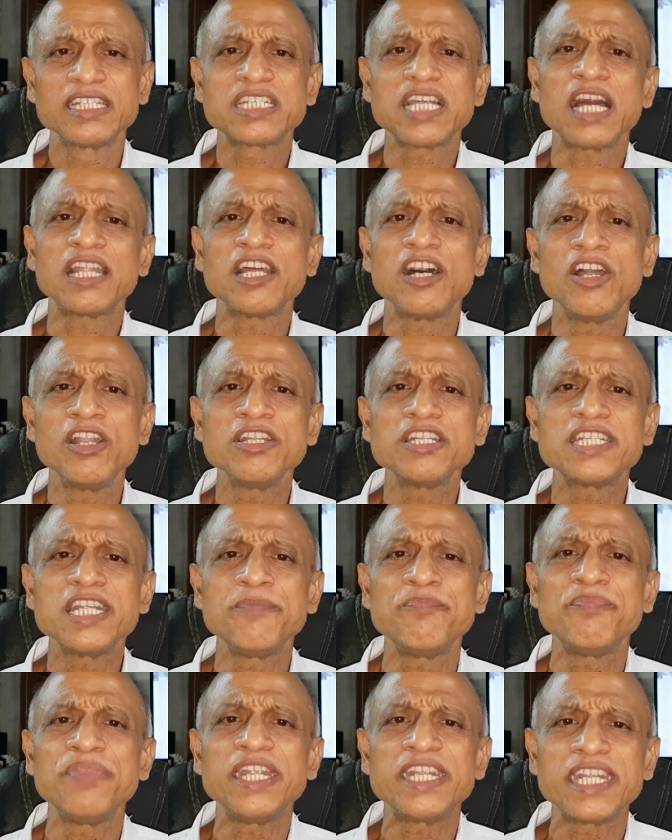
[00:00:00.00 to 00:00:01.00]
সাধারণ সে
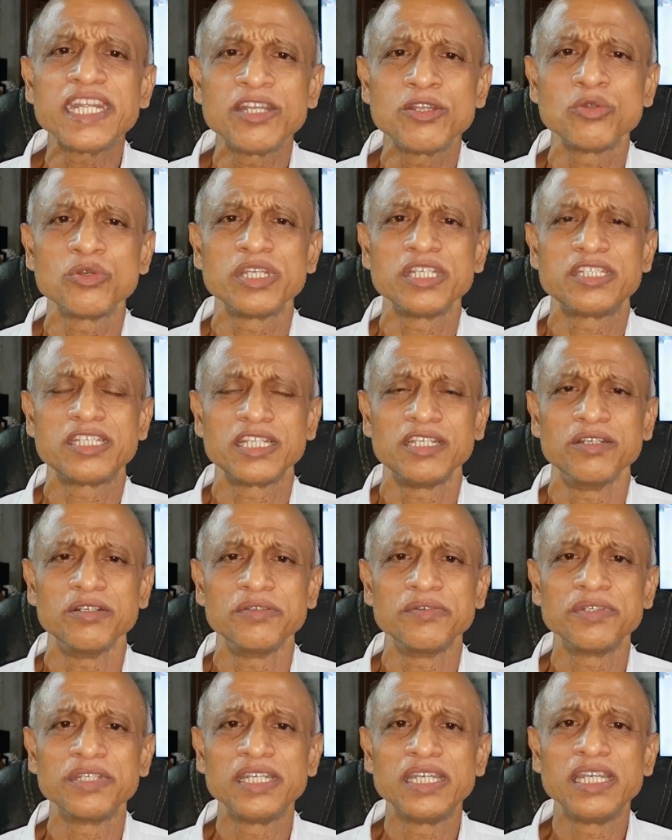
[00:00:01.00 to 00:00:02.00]
পেটের রুগী ছিল
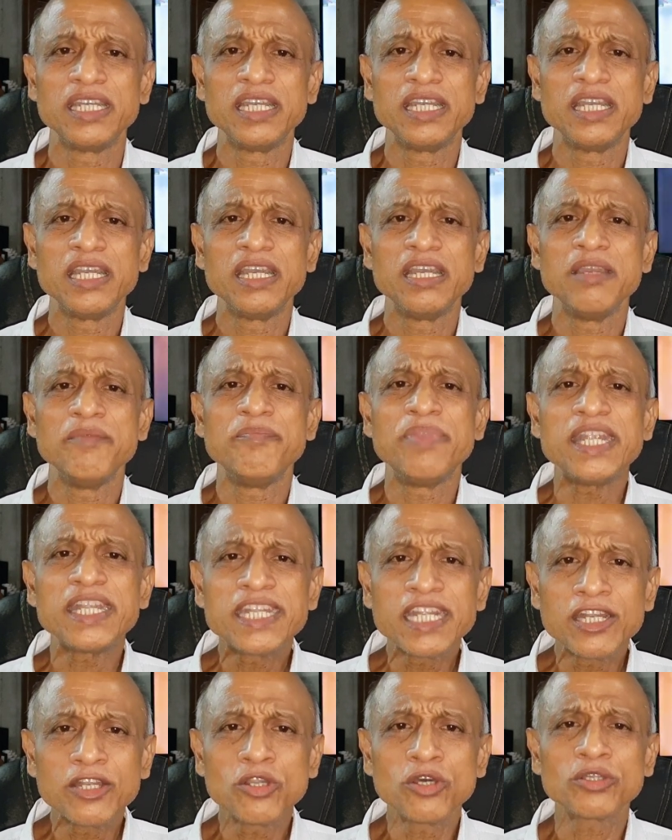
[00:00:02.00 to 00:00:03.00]

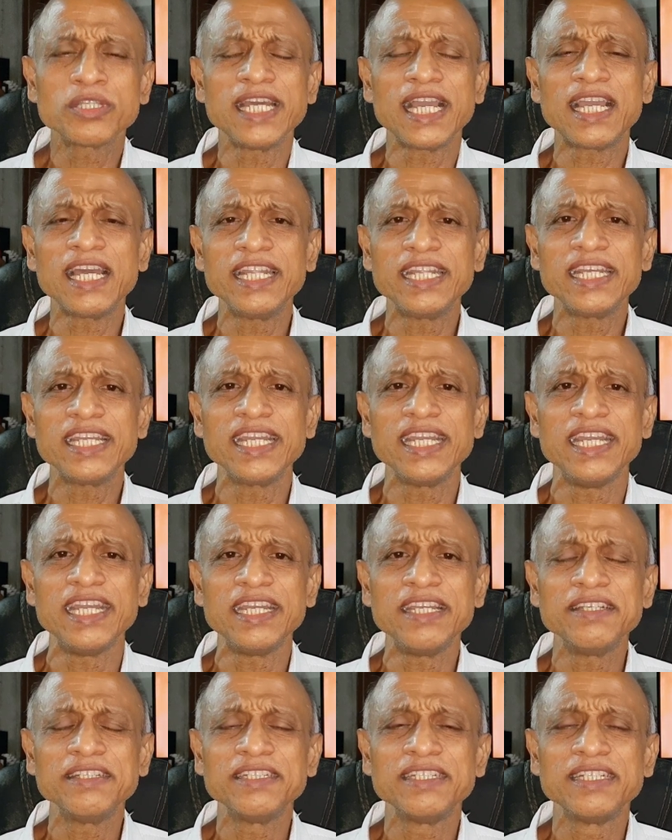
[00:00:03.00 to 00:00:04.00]
পেটের রোগ দেখাতে গিয়ে
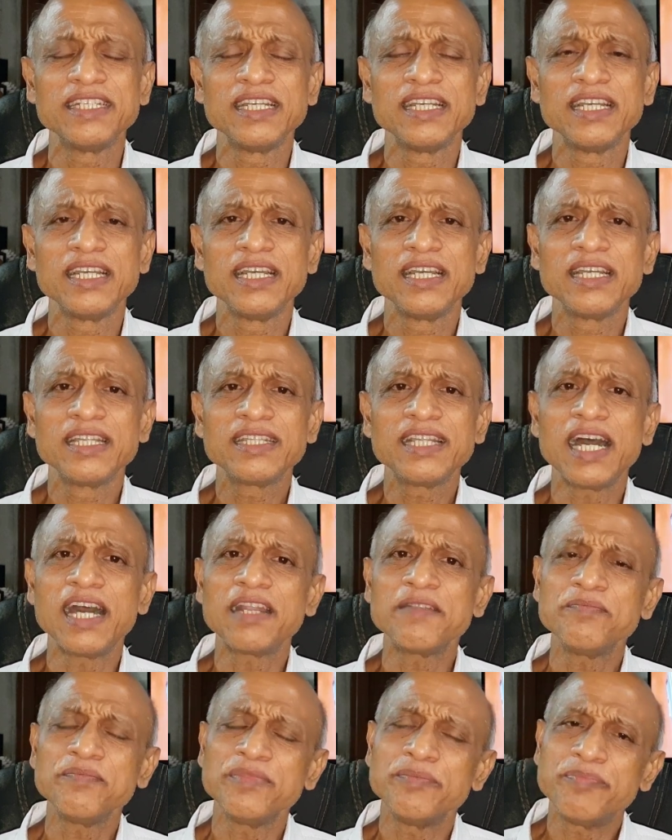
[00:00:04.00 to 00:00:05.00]
তার
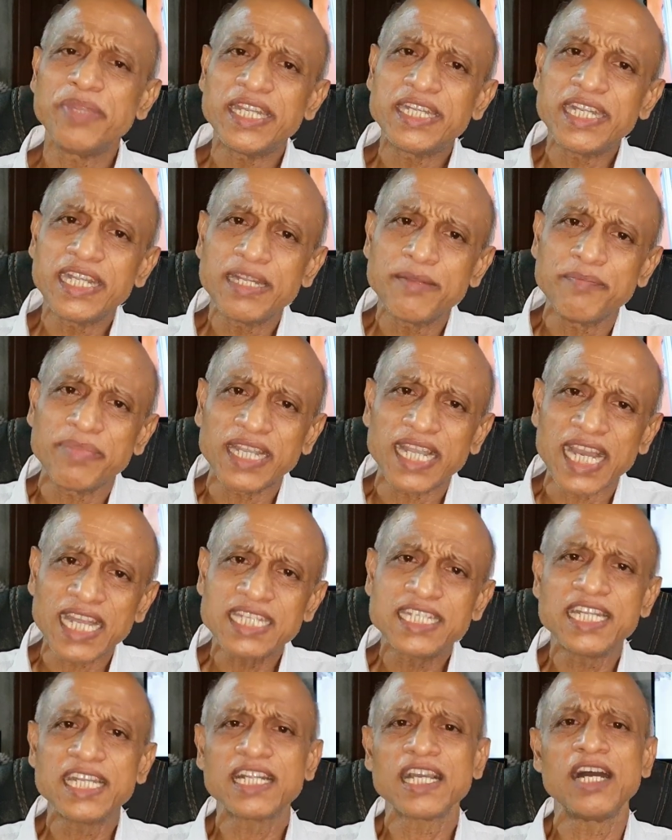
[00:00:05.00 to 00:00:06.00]
পেটের
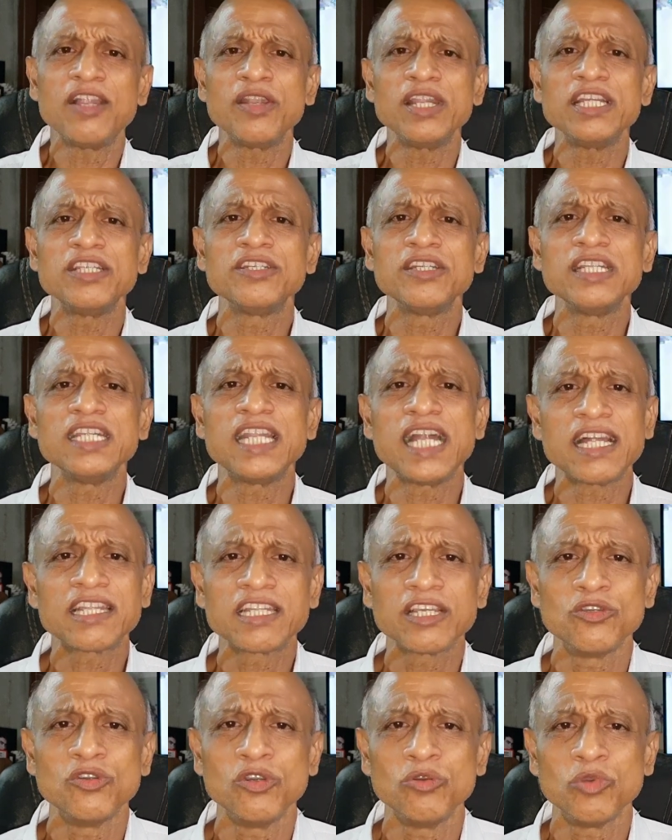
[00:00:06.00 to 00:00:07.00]
গ্যাসের কারণে জন্য
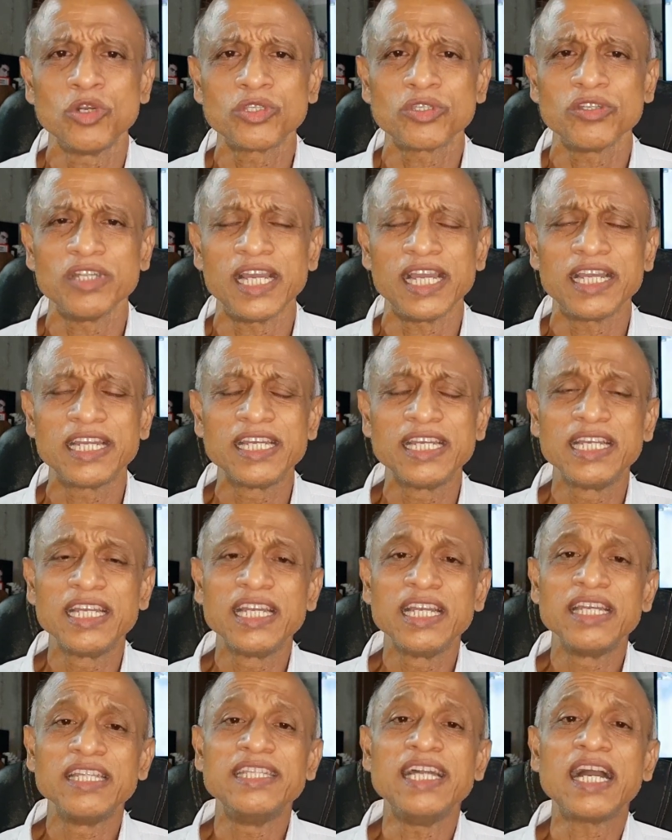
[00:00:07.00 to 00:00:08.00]
রাতে ঘুম হতো না
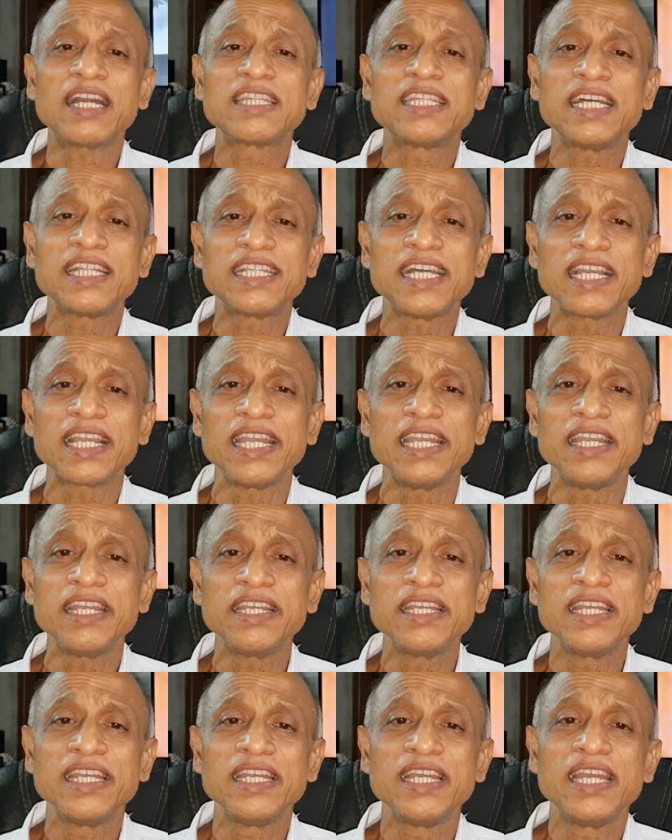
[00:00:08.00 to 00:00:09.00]
ডাক্তার তাকে
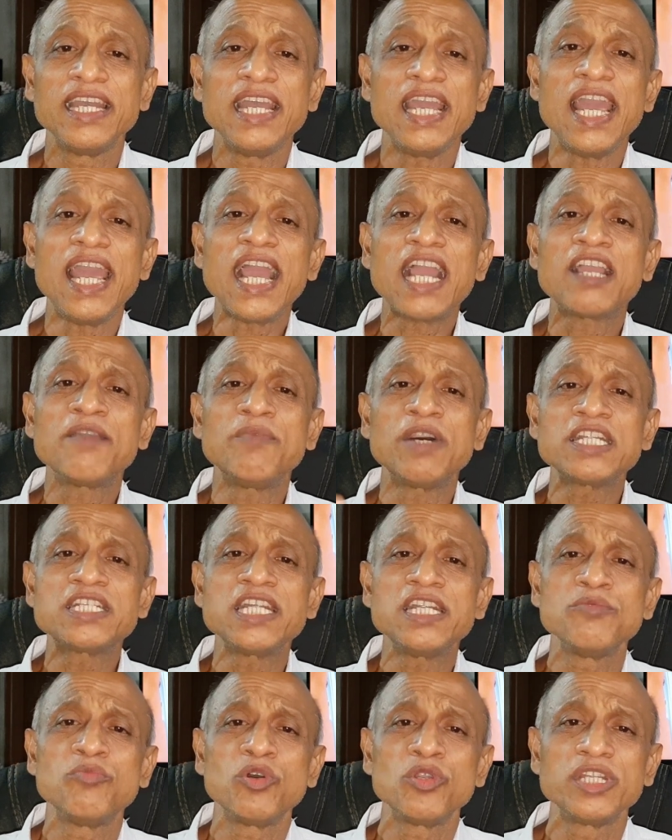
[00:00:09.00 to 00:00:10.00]
এক
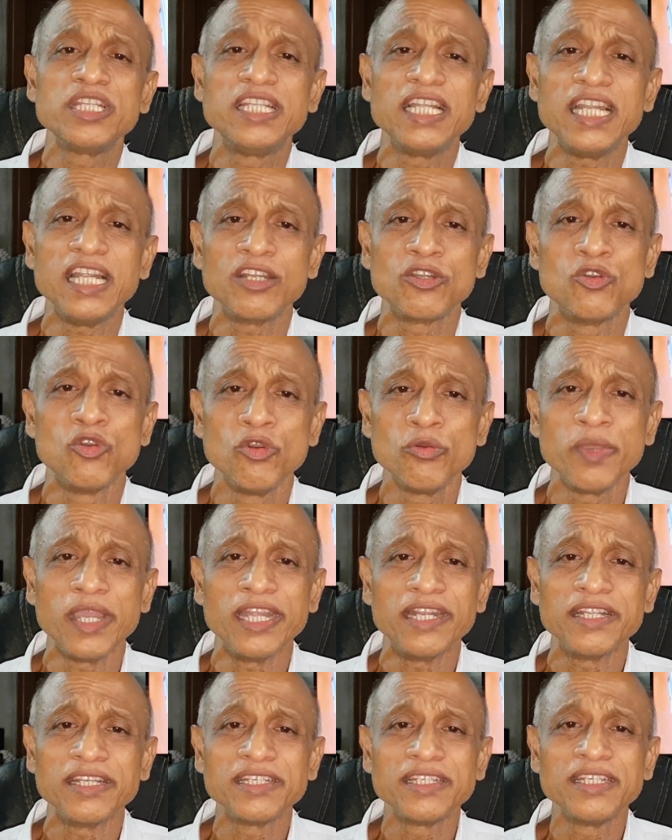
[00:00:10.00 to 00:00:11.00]
মাসের বড়ি দিলেন
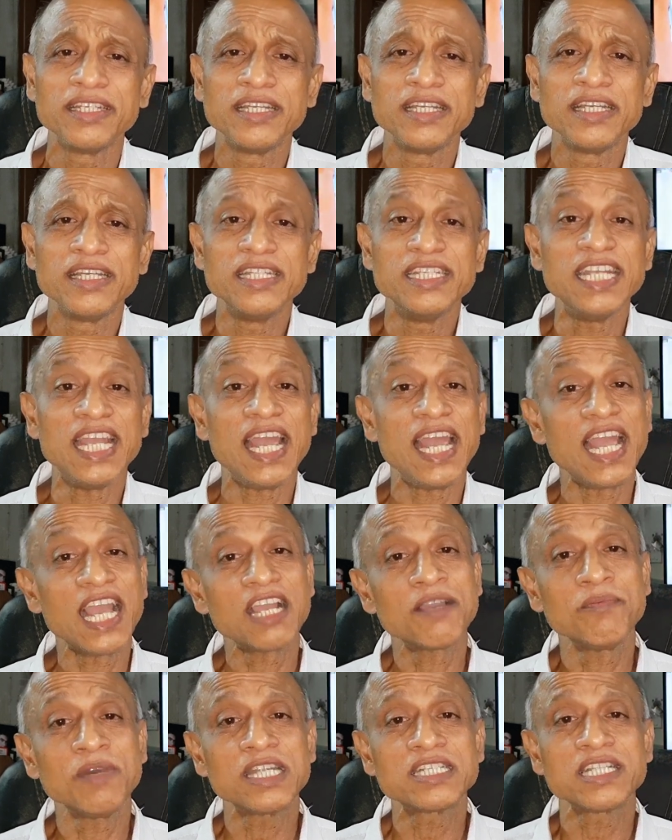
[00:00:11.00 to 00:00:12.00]
ঘুমের যে এক
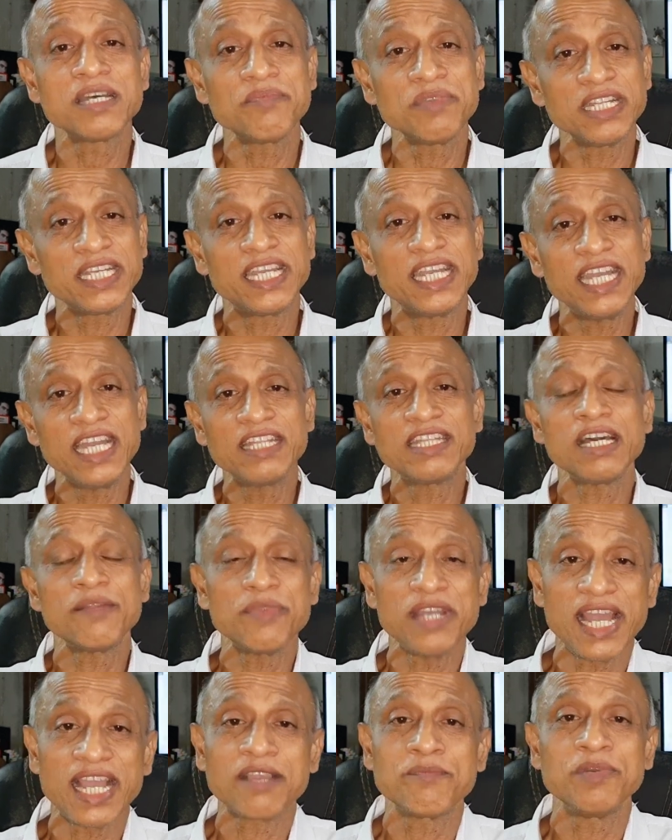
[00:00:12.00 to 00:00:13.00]
মাস আপনি খেয়ে
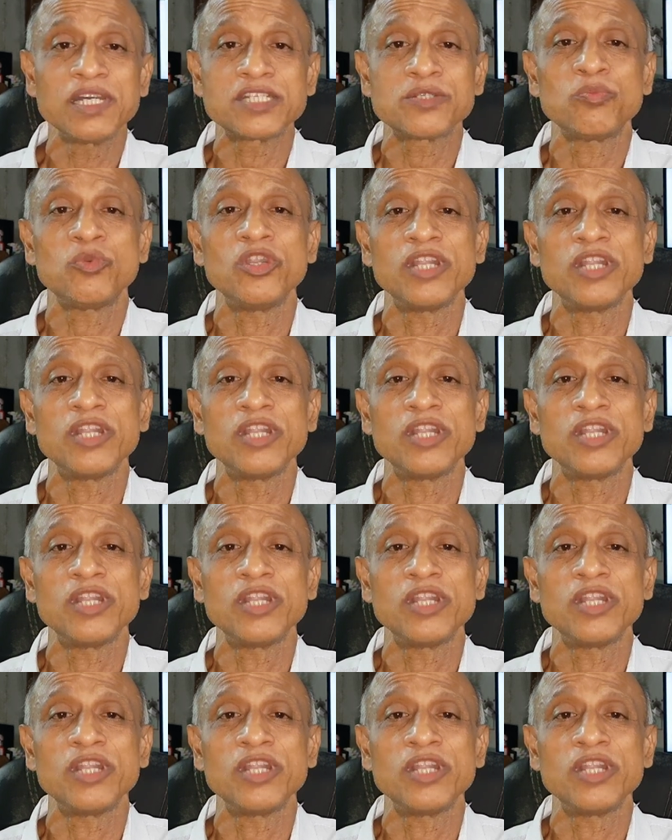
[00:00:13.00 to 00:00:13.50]
তাপে এক মাস পরে